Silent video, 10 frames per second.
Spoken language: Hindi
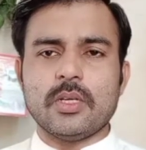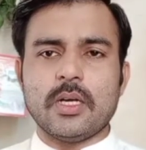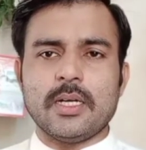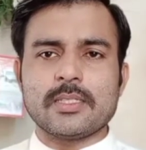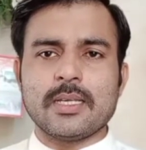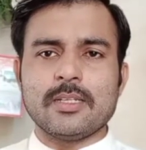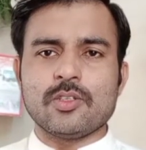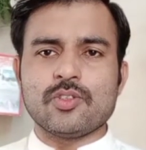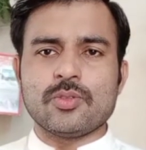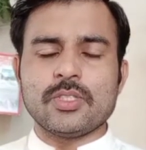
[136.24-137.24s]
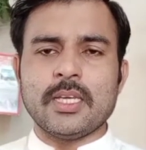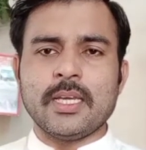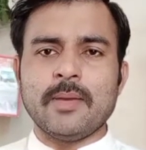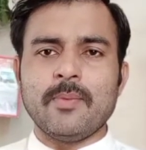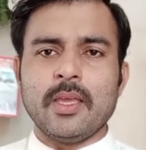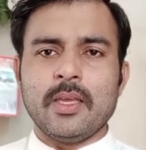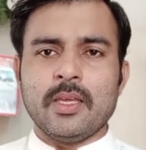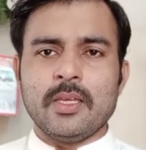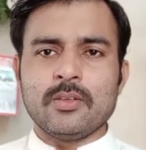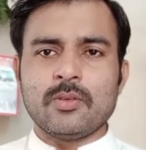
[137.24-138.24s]
आजकल जो छुट्टियाँ हैं
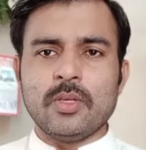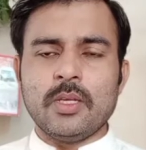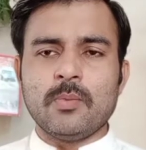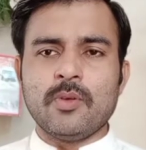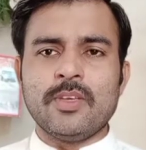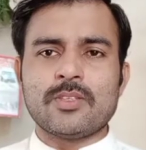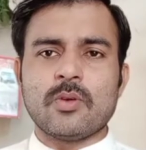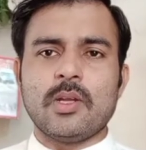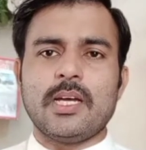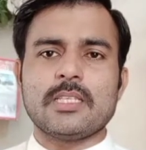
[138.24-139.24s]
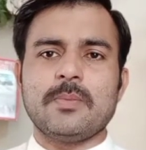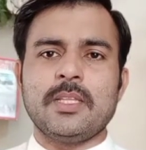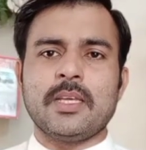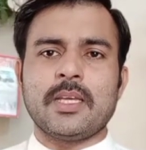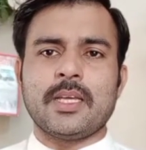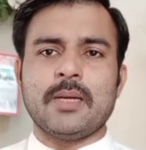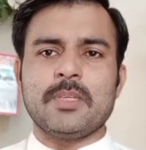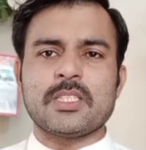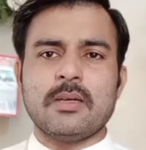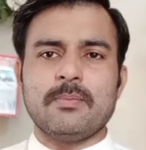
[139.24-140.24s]
इन इन मूवीज़ को लाजमी देखें
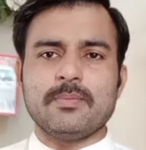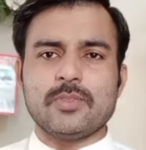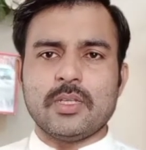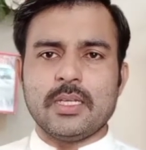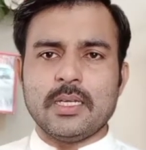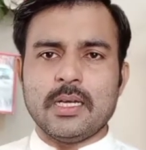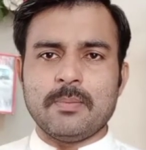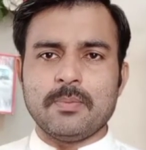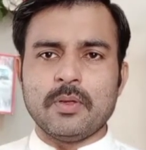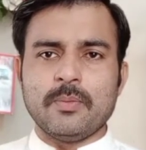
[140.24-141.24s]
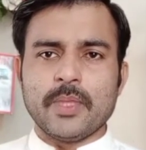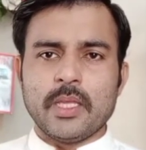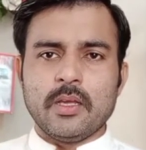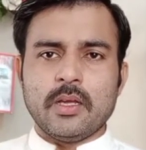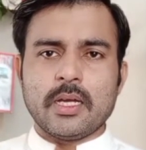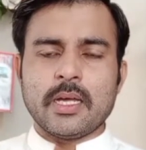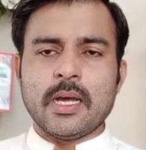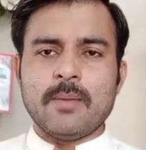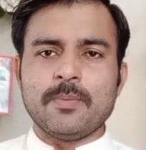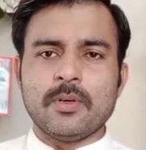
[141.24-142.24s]
कम अज़ कम जो है ना आप
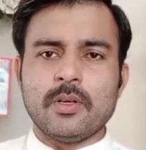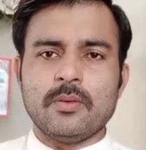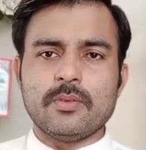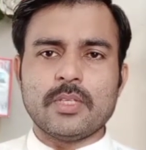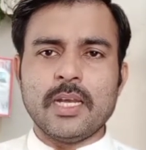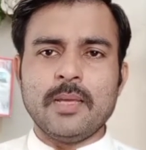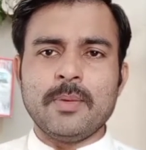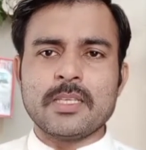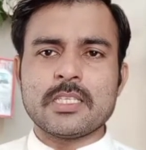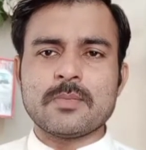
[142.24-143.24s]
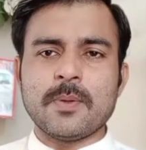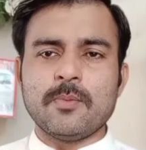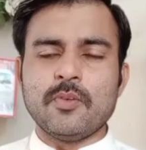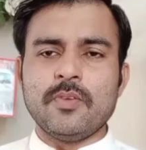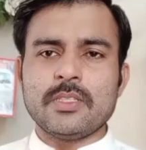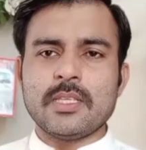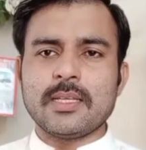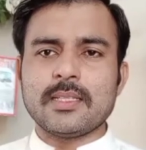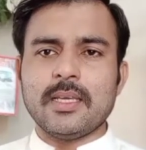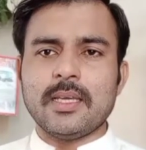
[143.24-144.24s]
अगर आप डेली बेसिस पे मूवीज़
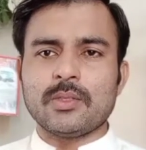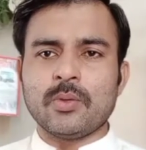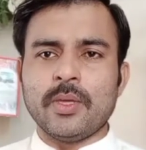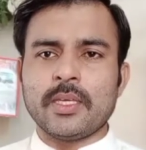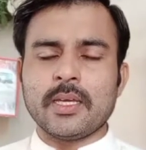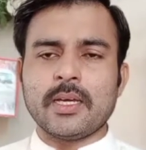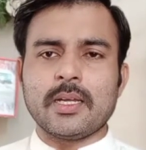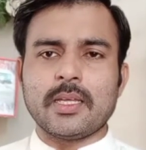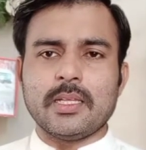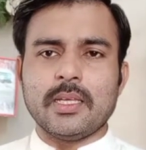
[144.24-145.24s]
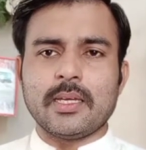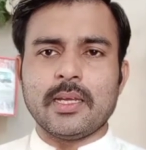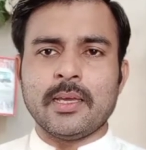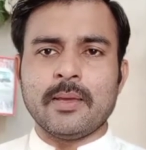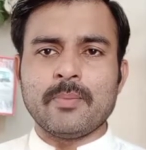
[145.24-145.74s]
देखते हैं तो एक एक करके देख लें